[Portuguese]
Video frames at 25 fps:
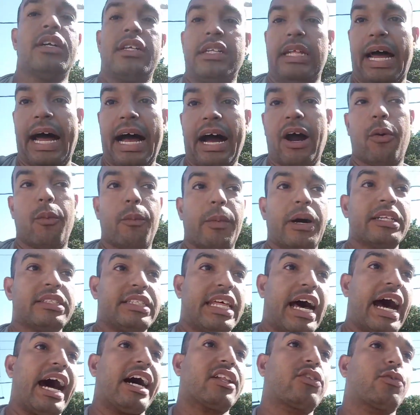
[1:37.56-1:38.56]
ah, o
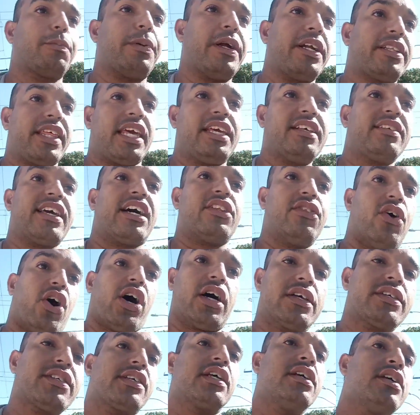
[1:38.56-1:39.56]
mandato pertence a
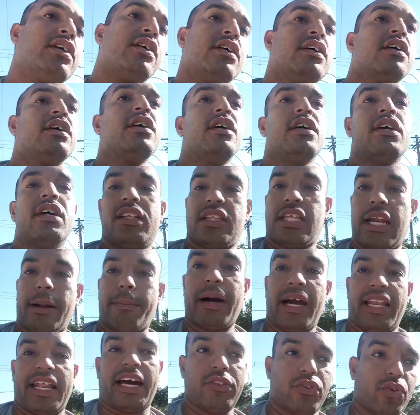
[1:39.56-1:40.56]
nós,
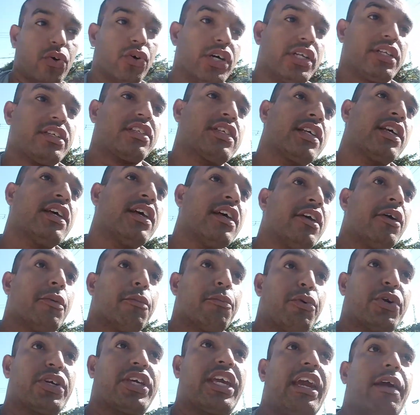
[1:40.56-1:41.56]
trabalhadores,
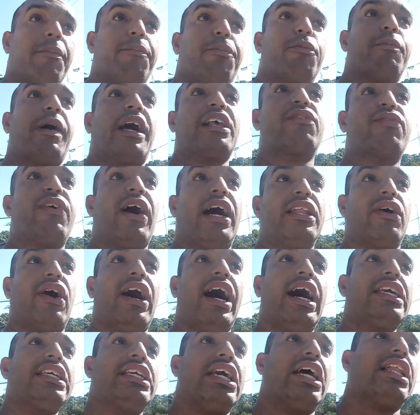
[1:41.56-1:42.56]
porque por mais que falam,
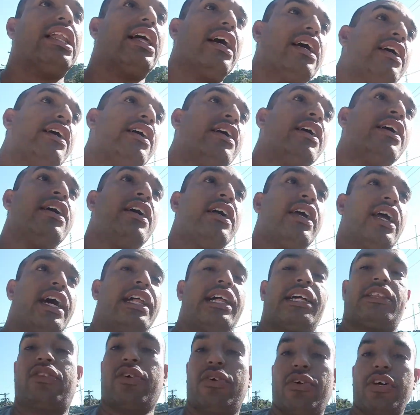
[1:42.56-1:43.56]
ah, e ela,
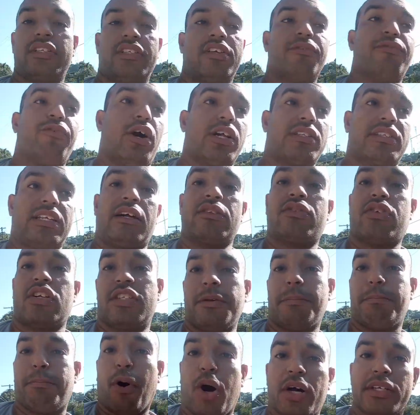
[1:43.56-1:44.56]
ela trouxe votos, ela não
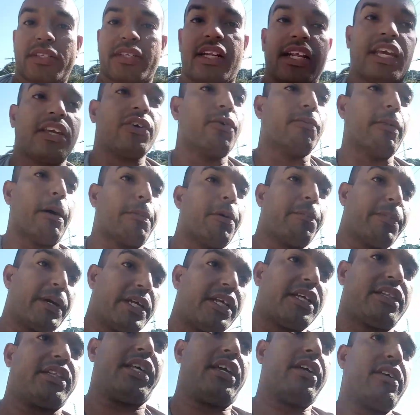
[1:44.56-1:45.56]
trouxe bosta nenhuma pro
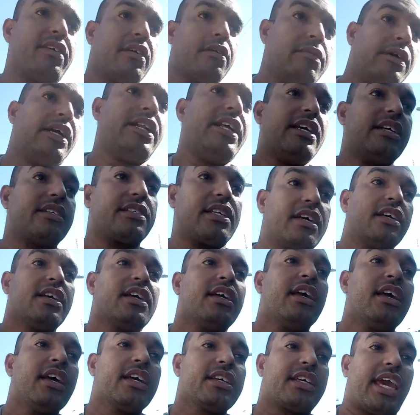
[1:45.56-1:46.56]
PDT, beleza?
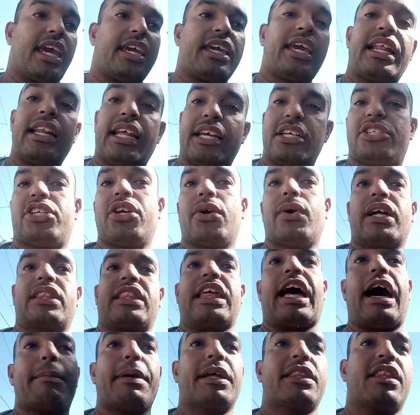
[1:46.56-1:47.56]
Quem elegeu a
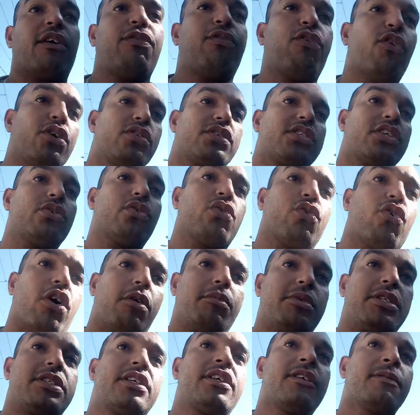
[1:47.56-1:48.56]
Tabata foi o Ciro
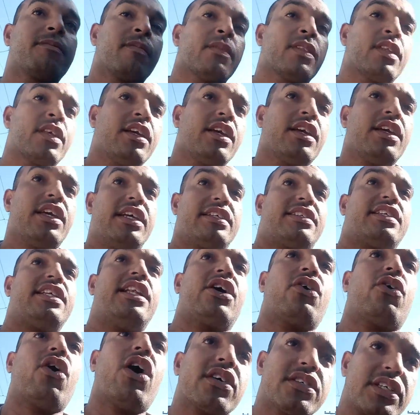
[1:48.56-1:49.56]
Gomes. Esse
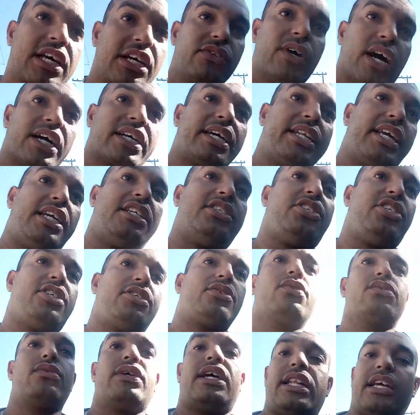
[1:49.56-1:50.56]
negócio aí do
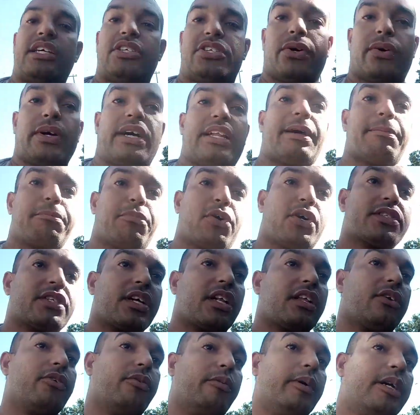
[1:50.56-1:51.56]
acredito não elegeu ela bosta
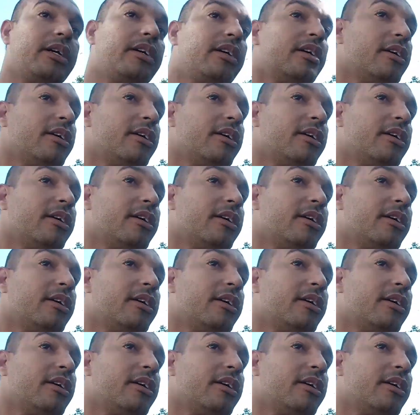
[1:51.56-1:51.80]
nenhuma.